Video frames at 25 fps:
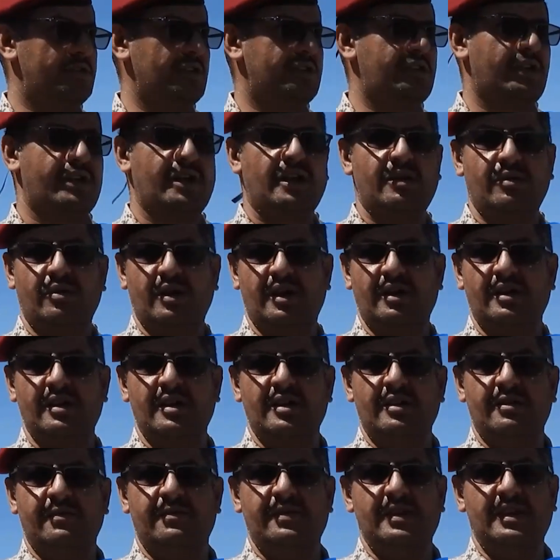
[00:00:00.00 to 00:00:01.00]
وتتراوغ
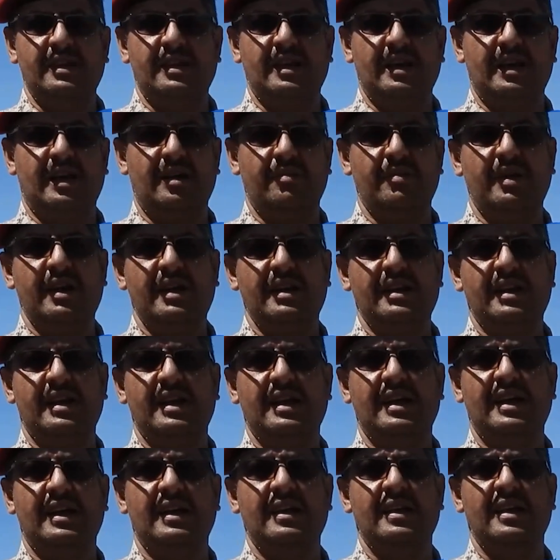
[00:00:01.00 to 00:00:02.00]
في
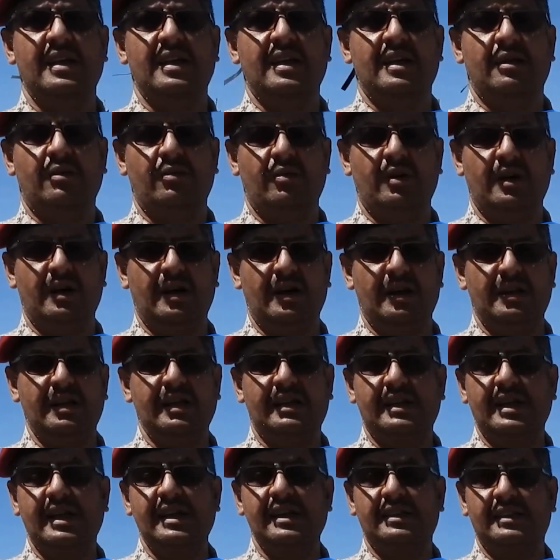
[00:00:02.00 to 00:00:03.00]
أعمالها
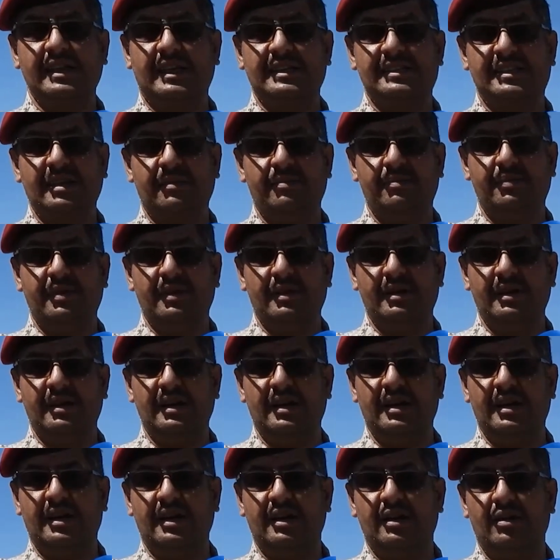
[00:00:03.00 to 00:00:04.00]
ولكي تكسب
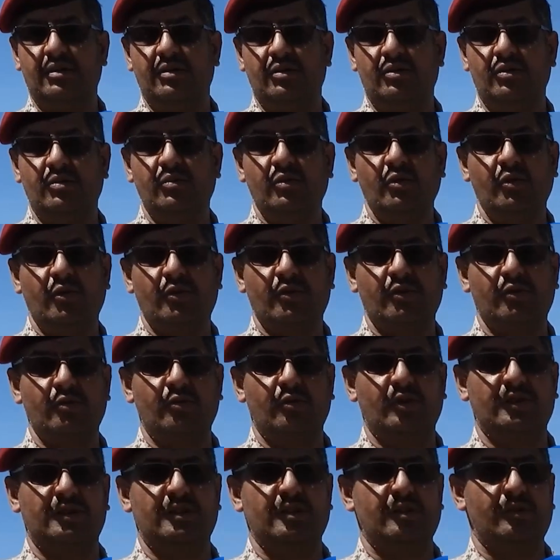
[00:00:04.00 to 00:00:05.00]
أمور
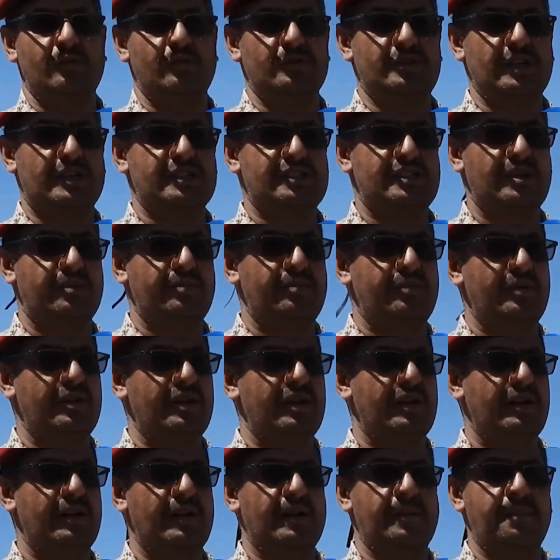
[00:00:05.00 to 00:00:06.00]
وتكسب
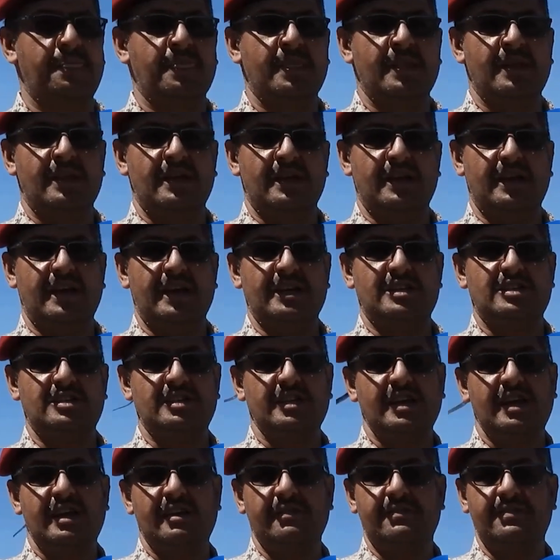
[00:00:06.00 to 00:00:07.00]

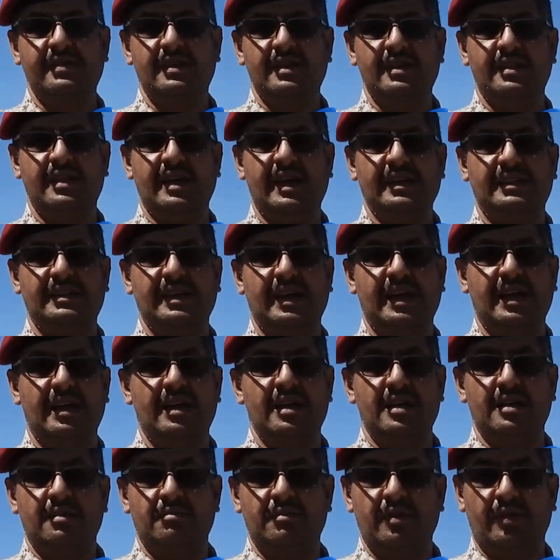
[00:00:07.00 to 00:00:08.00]
أشياء في ذاتها
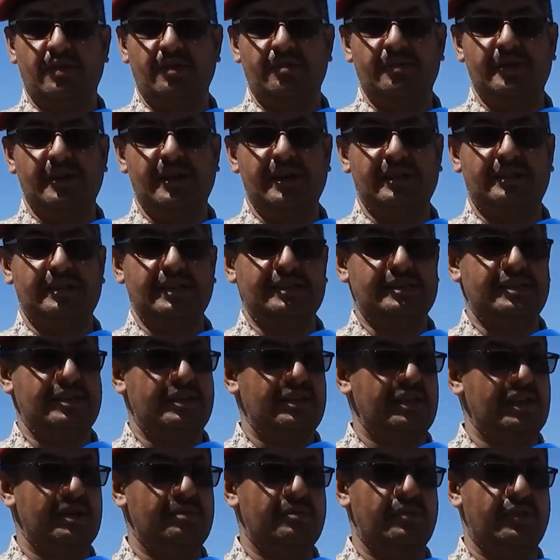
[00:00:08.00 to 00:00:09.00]
من ضمنها
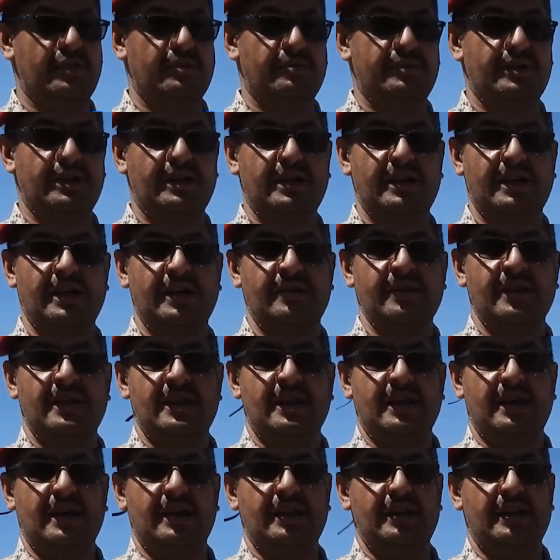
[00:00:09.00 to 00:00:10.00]
التسليح من ضمنها
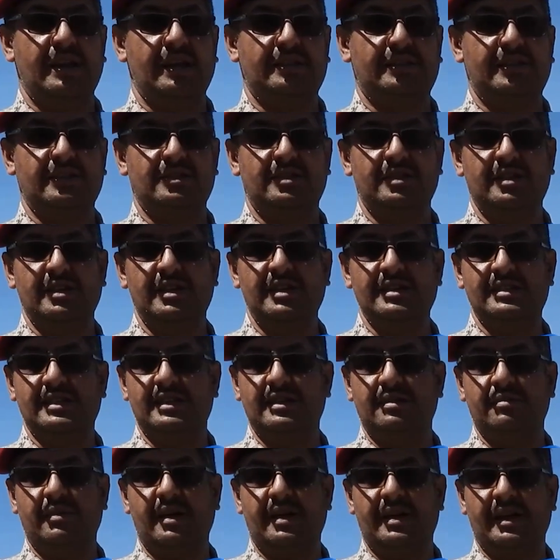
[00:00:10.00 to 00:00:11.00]
التجهيز
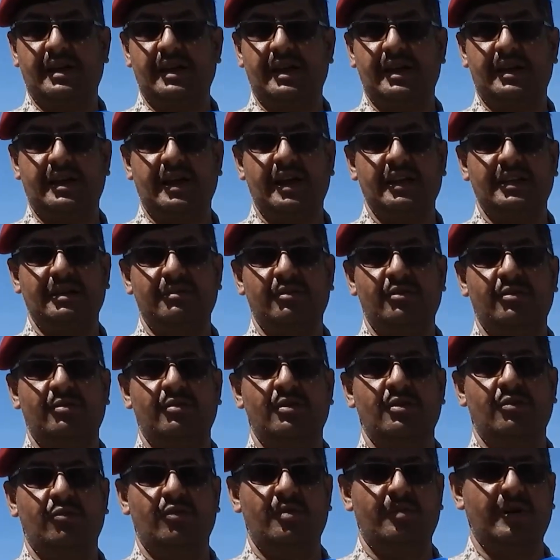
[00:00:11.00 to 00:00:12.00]
للمعركة
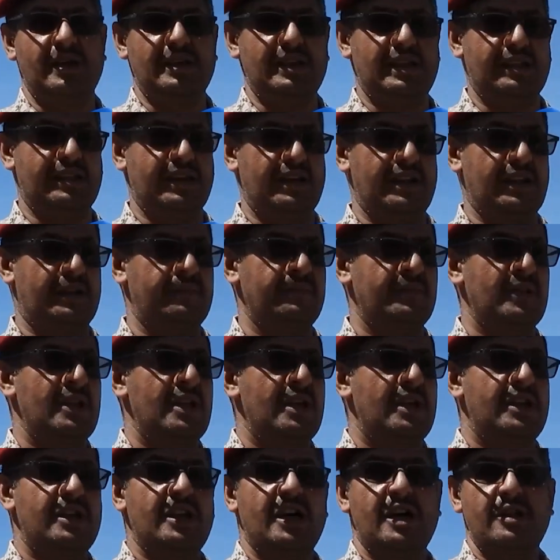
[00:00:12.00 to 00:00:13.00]
القادمة وما إلى ذلك
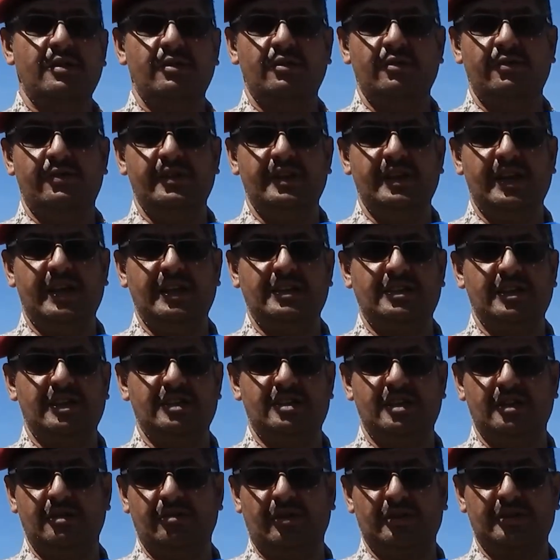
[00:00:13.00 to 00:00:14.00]
نحن في
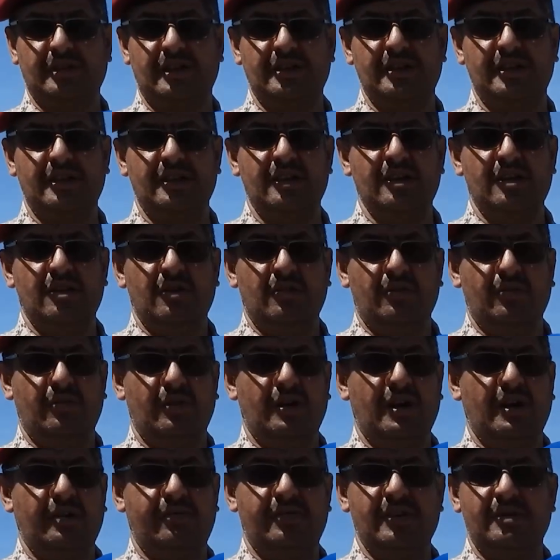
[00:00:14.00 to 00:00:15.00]
الجيش الوطني
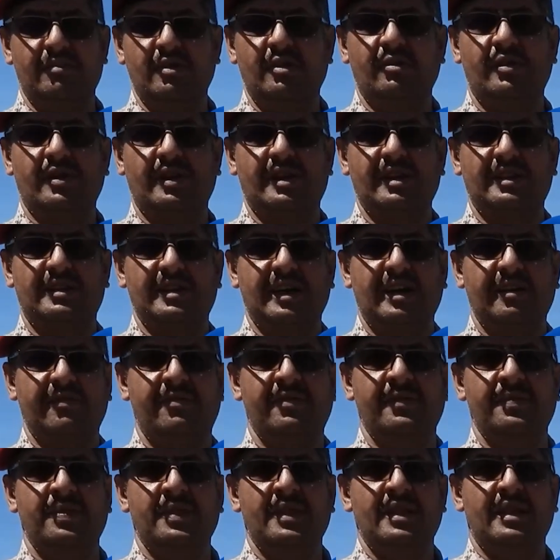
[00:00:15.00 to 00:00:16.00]
وفي محور
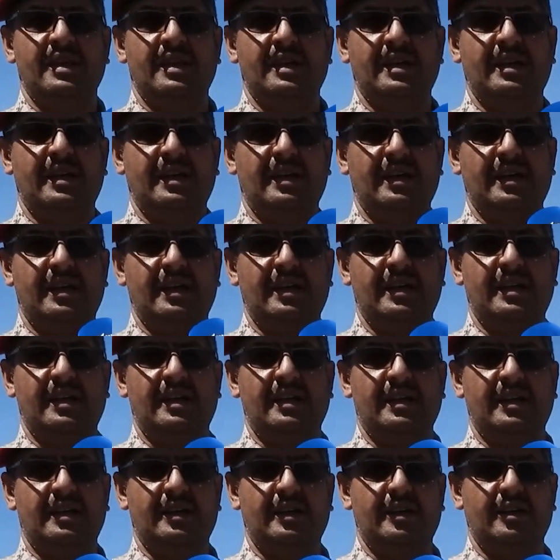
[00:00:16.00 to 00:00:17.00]
كتاف
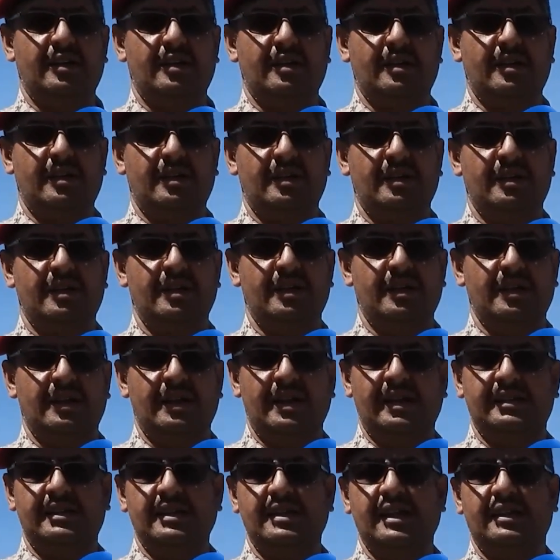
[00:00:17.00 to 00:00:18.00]
آه
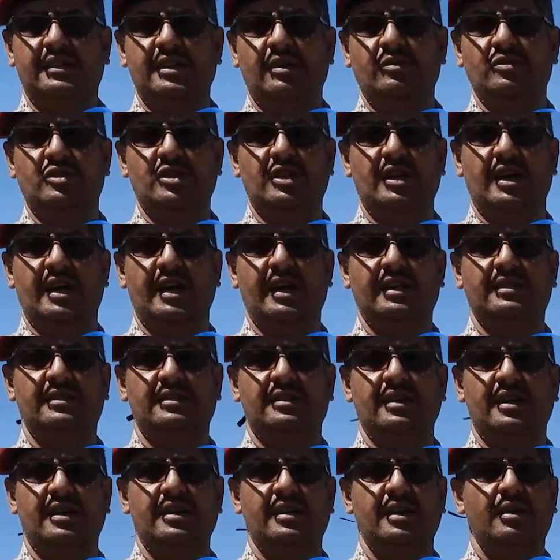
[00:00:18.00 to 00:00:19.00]
لدينا توجيهات
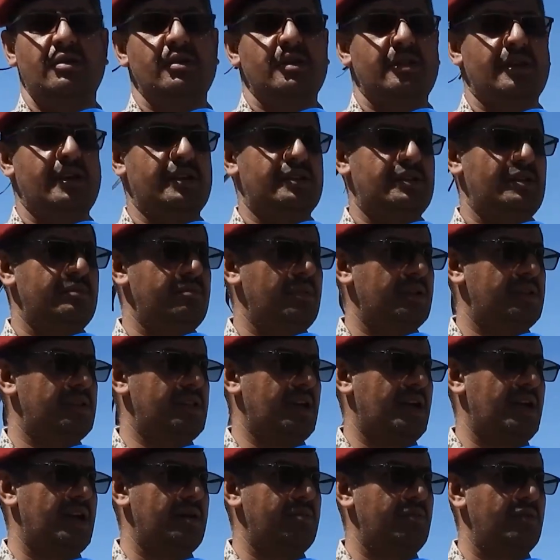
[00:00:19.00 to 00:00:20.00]
انه اذا تم
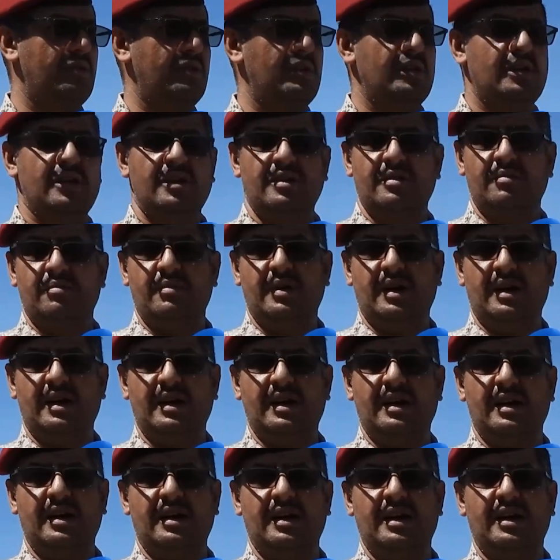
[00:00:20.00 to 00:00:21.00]
التعامل
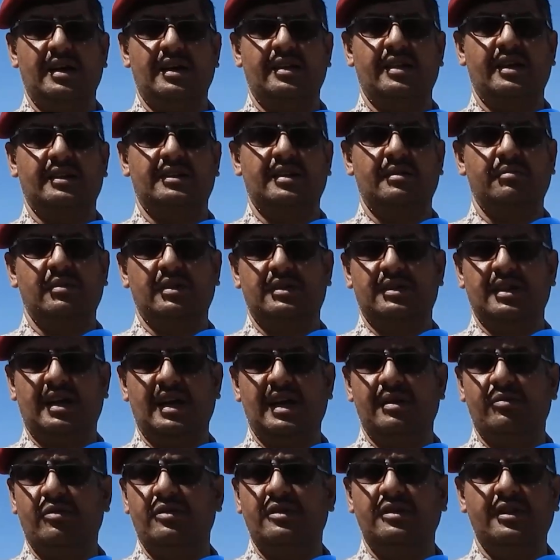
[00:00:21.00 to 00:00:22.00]
مع آه، اذا تم
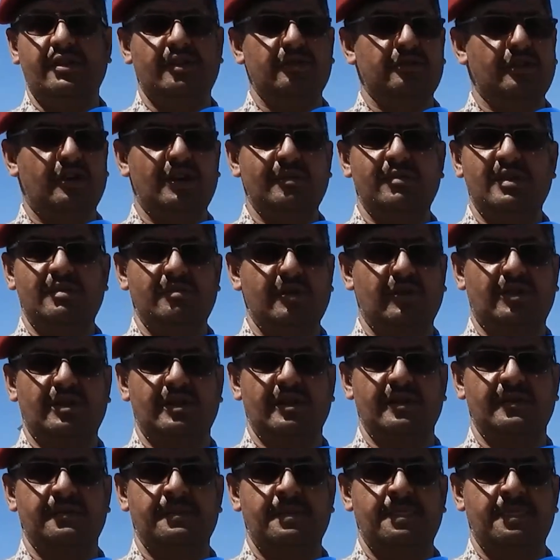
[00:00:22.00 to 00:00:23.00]
التعامل نرد عليه
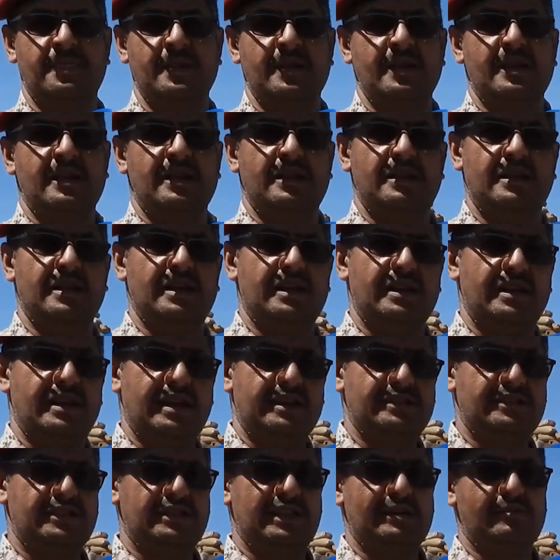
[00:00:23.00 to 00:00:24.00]
بالمثل لا
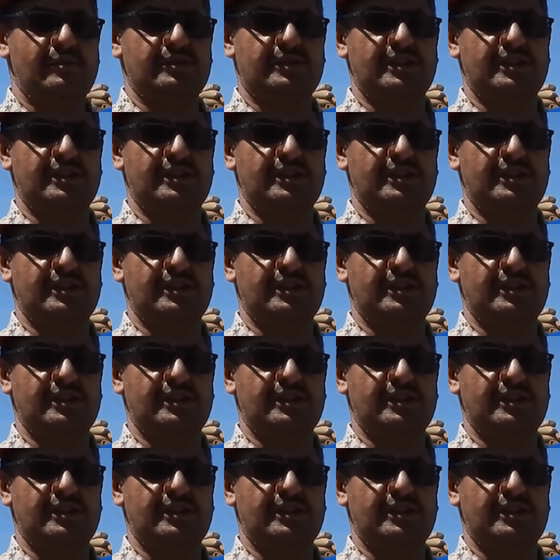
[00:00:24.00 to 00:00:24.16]
لازلنا